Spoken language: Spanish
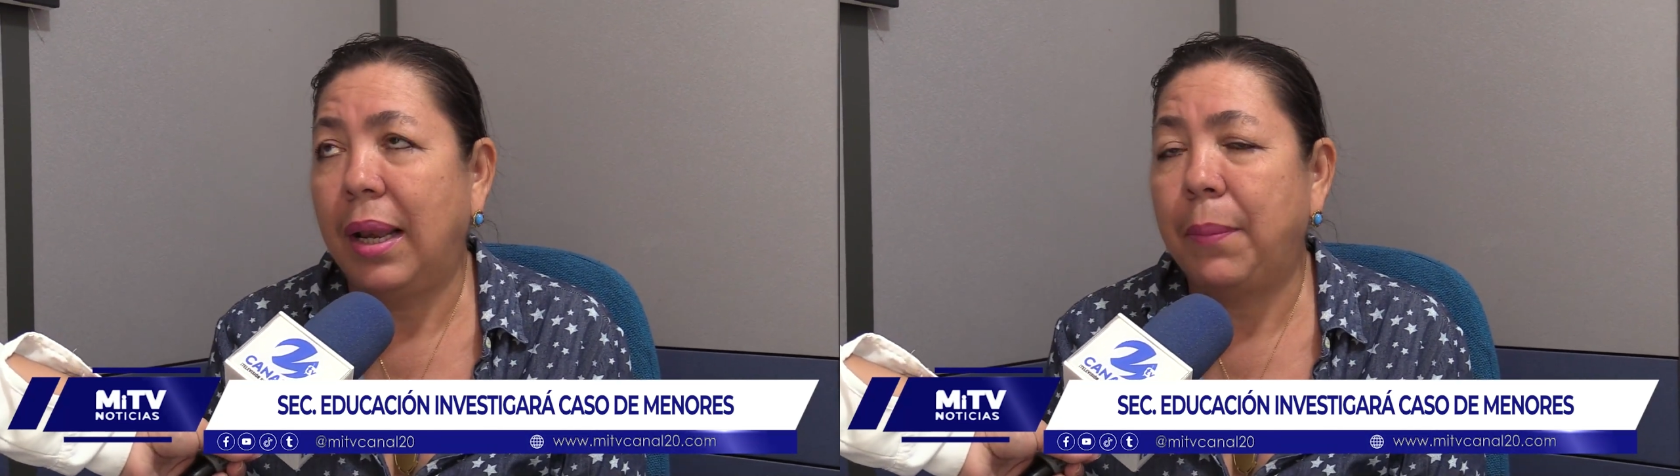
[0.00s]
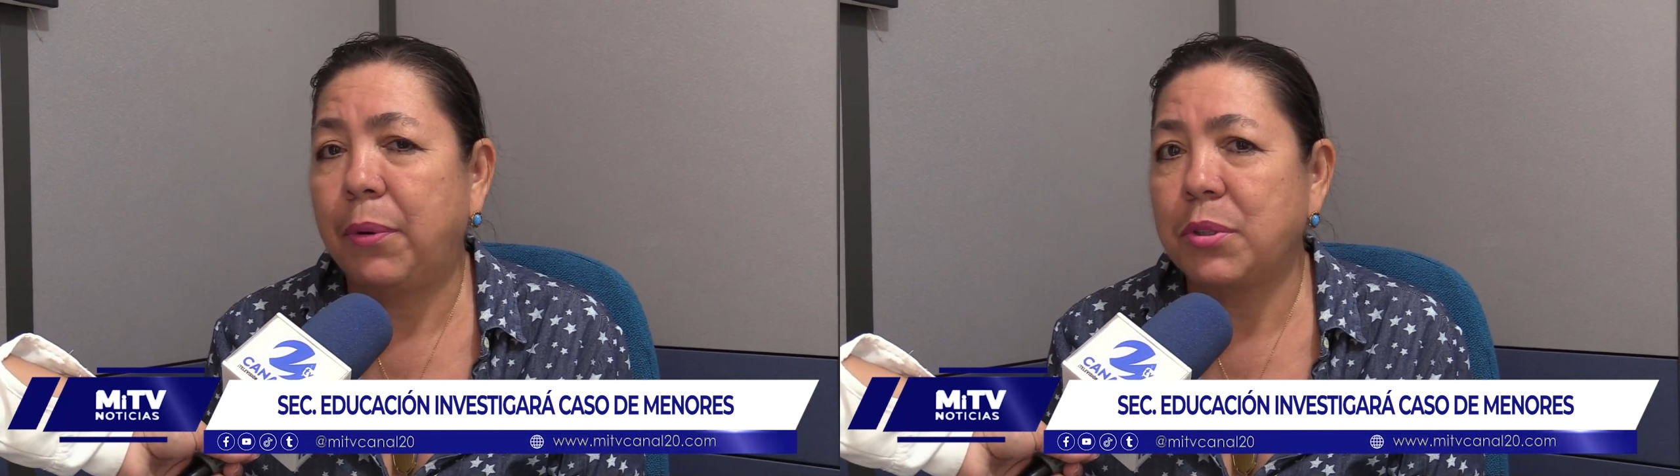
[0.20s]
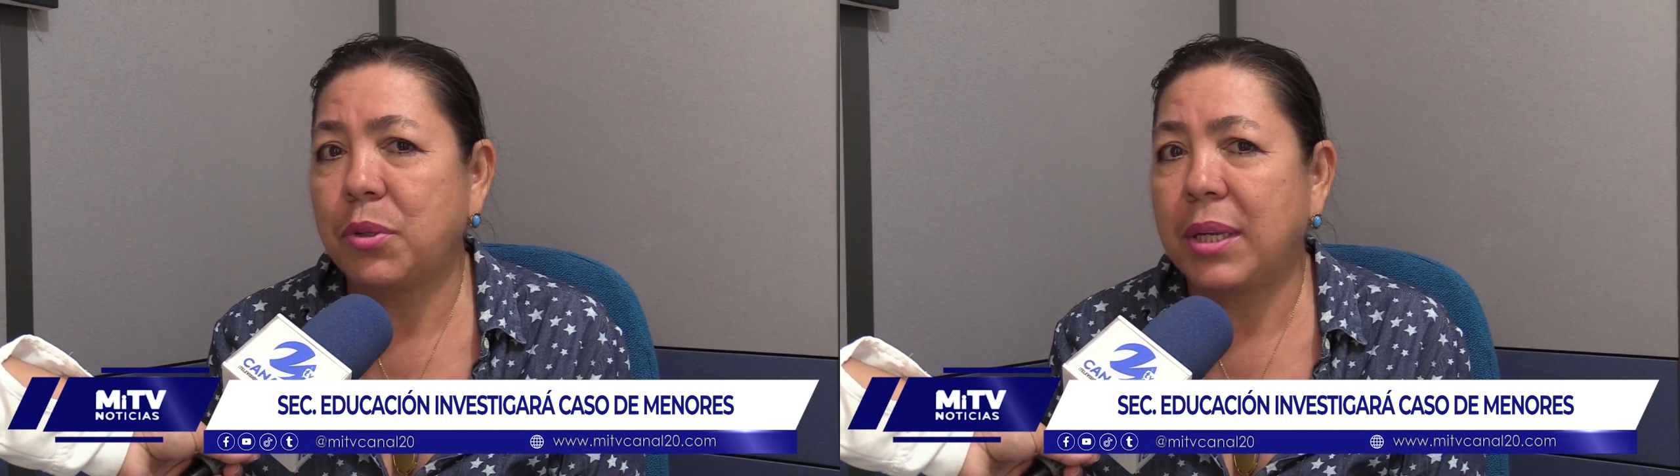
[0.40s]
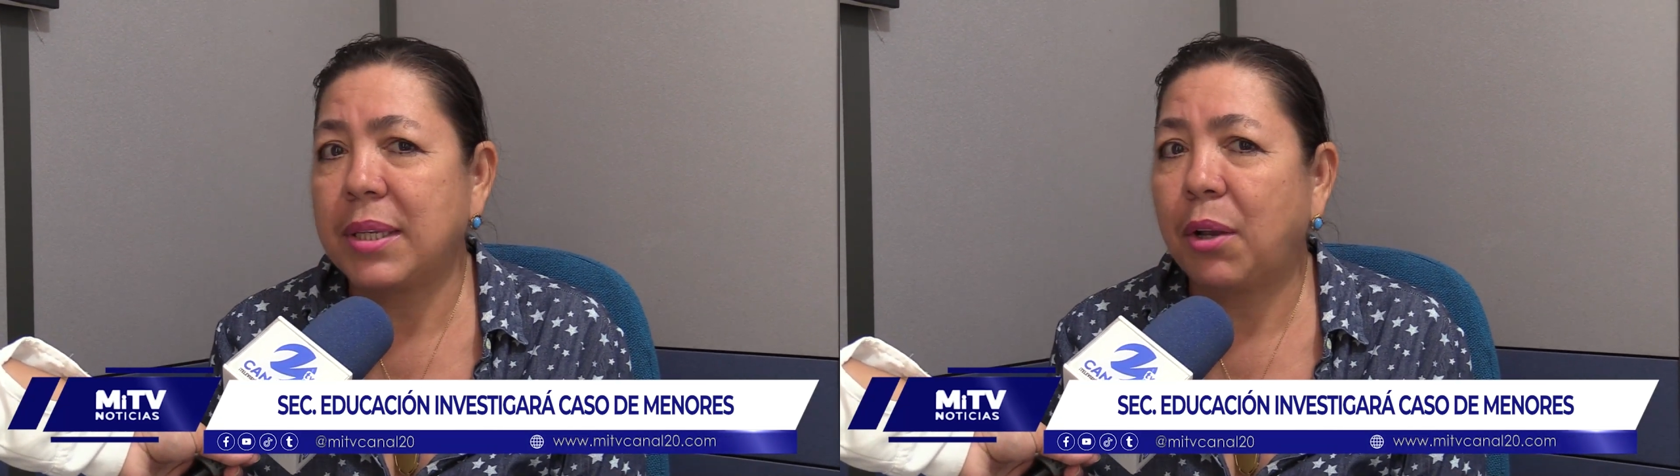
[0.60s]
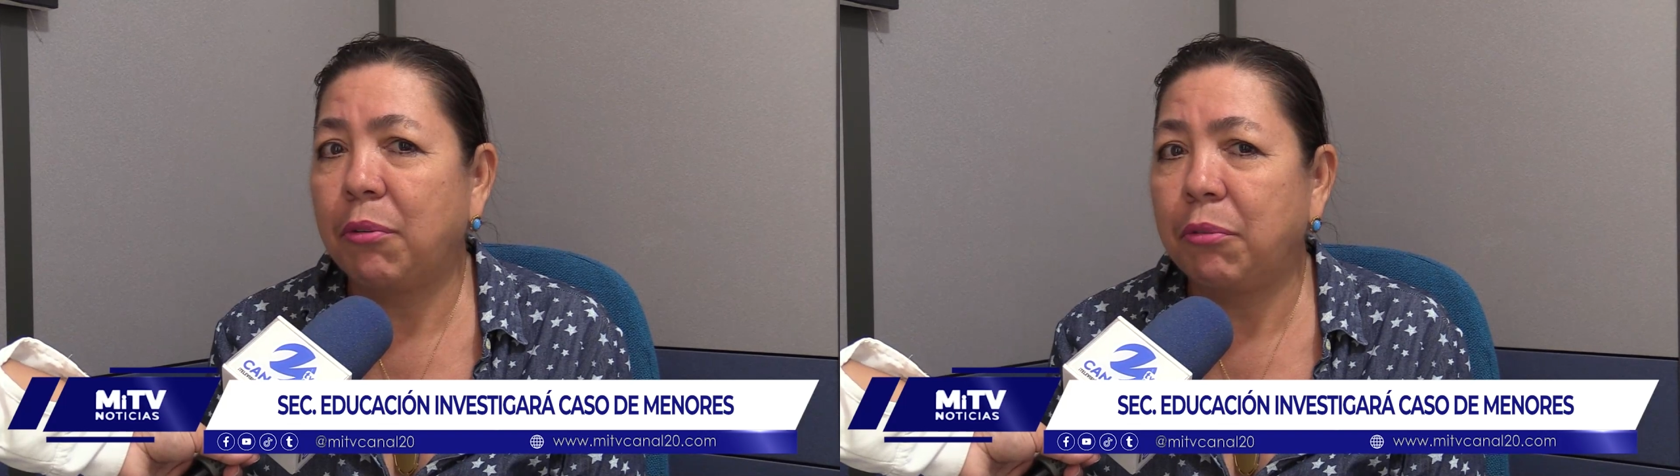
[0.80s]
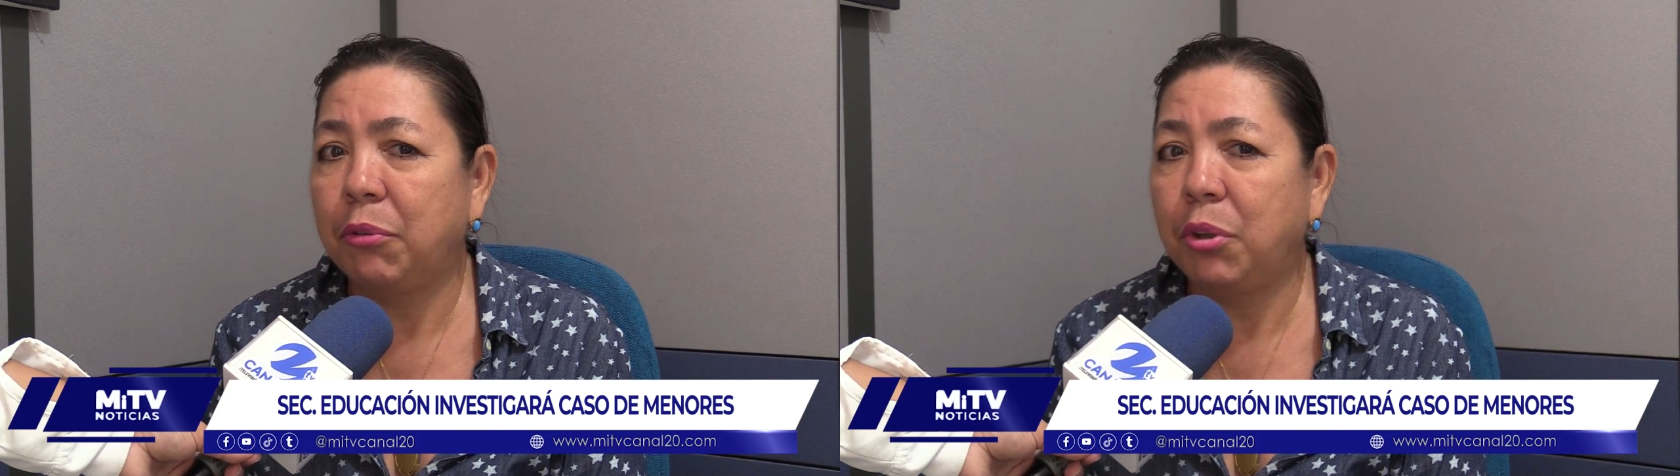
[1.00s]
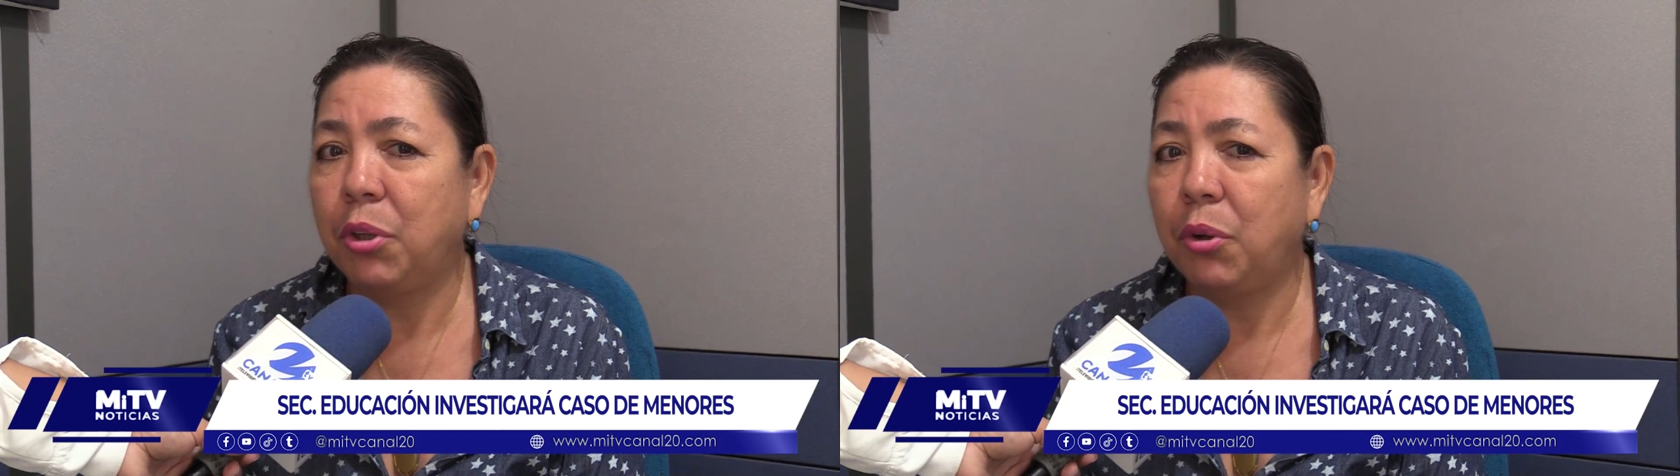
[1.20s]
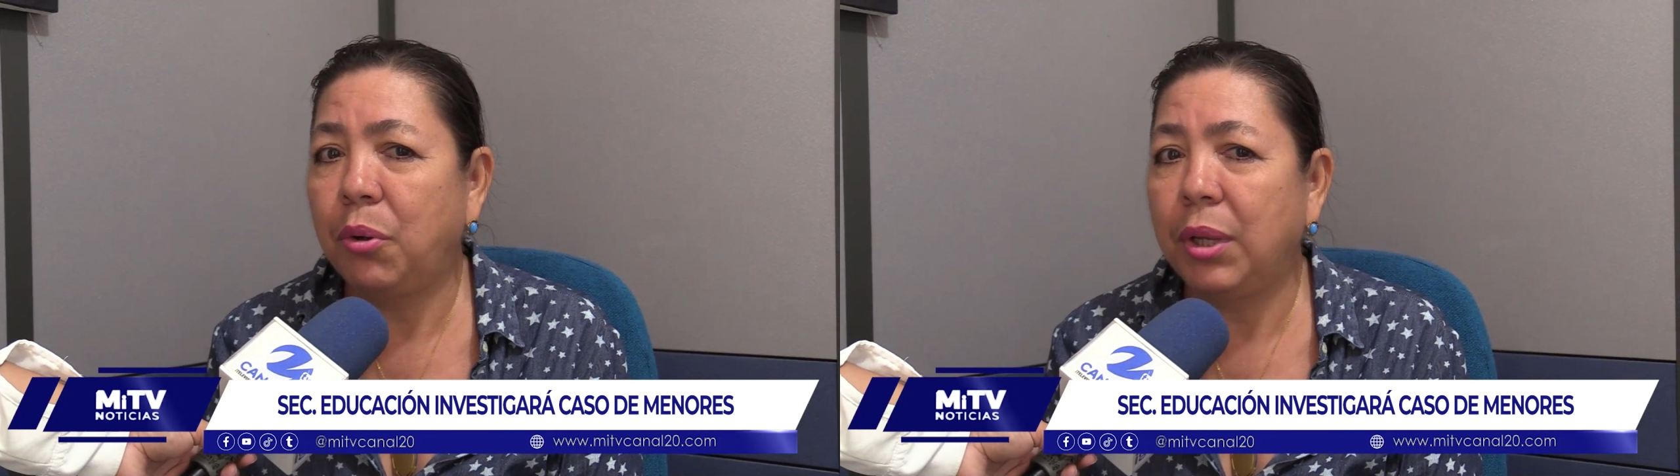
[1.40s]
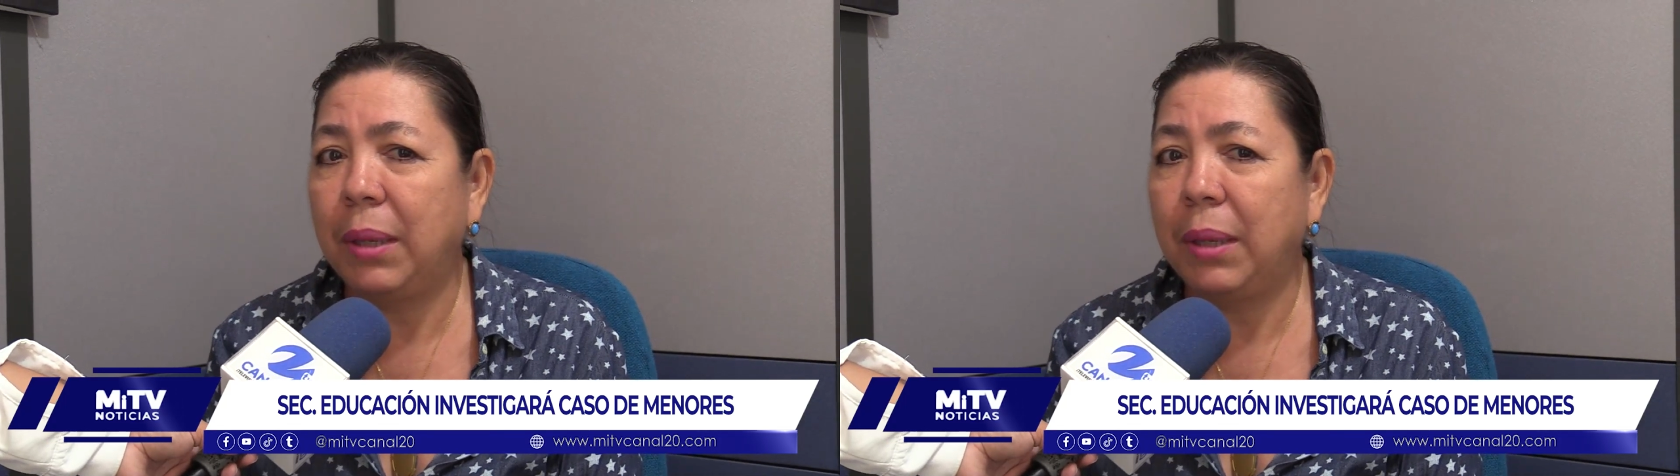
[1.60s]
la profesora se confundió